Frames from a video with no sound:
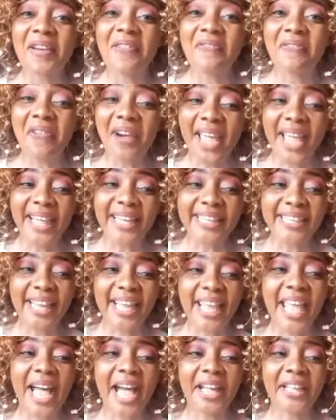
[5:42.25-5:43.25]

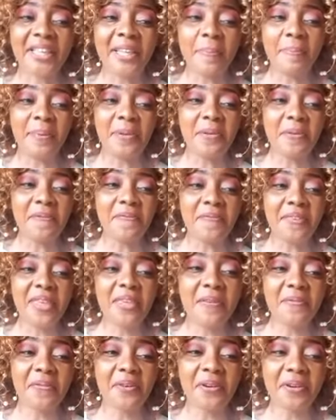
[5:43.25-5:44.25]
Voyager en dépit de
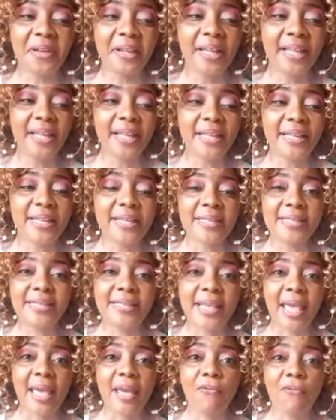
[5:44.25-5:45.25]
vivre,
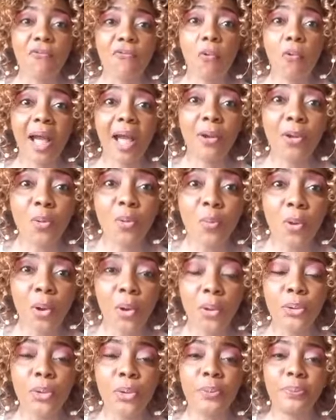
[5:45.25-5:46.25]
c'est voir le
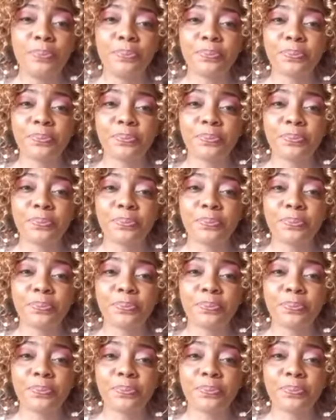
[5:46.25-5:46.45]
monde.